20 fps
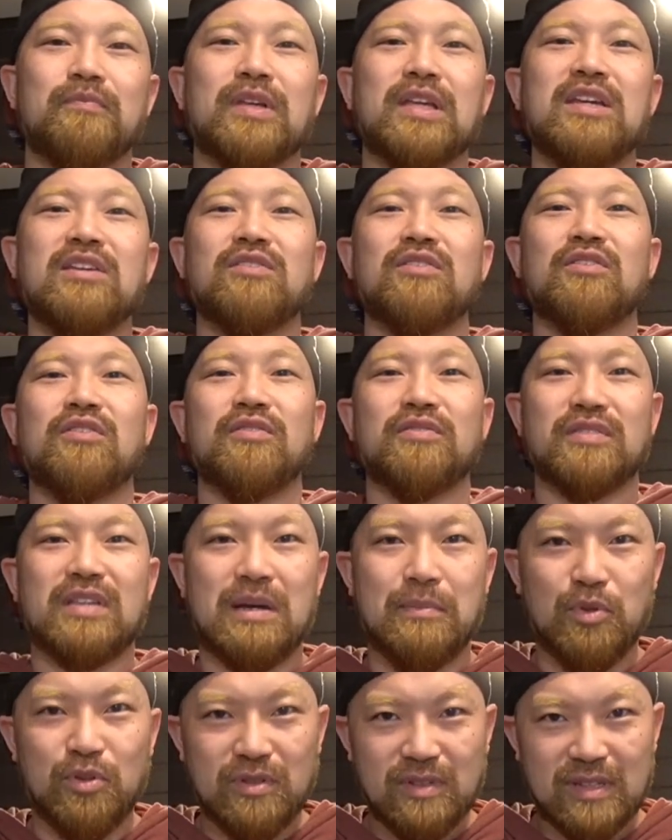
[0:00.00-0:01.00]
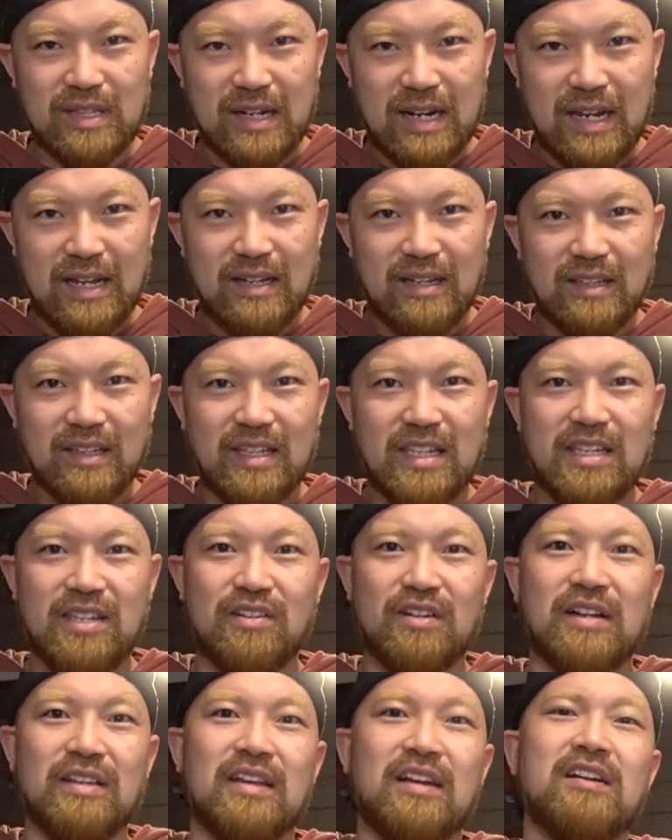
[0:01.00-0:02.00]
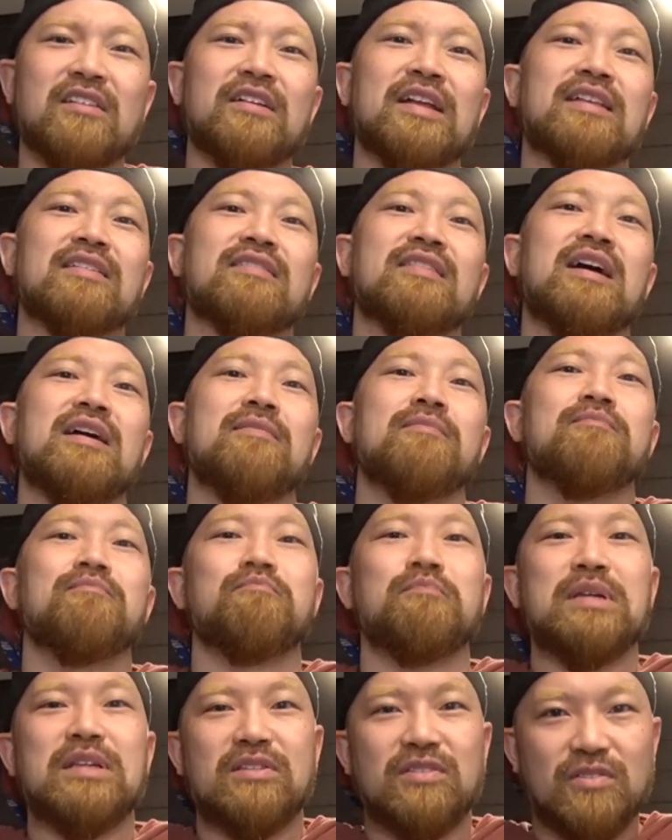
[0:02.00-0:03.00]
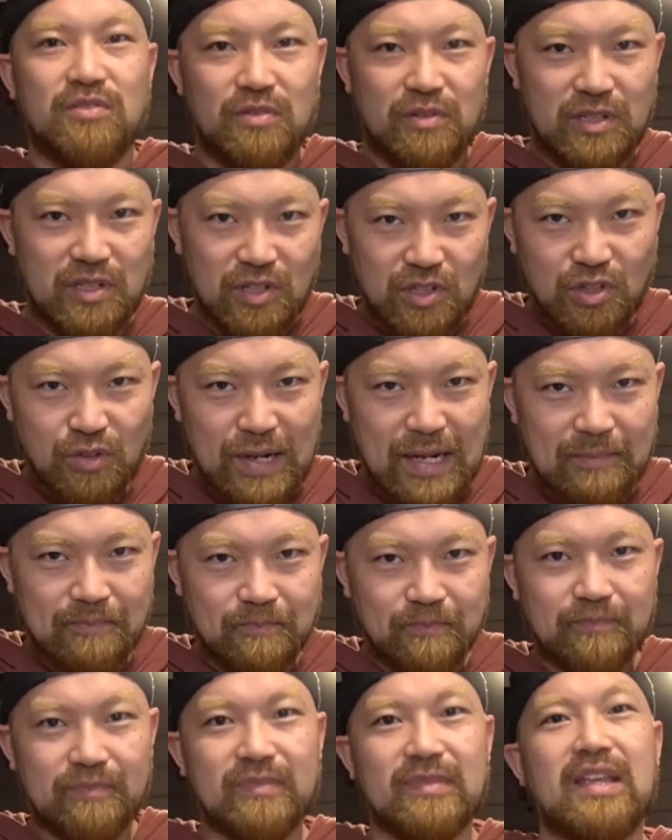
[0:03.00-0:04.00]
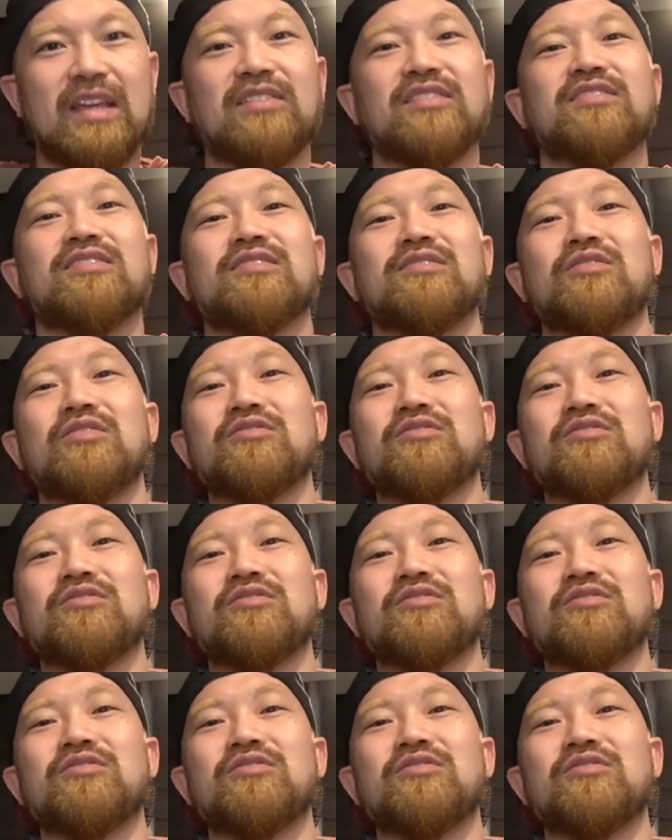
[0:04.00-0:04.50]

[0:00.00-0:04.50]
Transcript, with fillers: 筋トレをサボったら筋肉がでかくなった3つの理由とはです。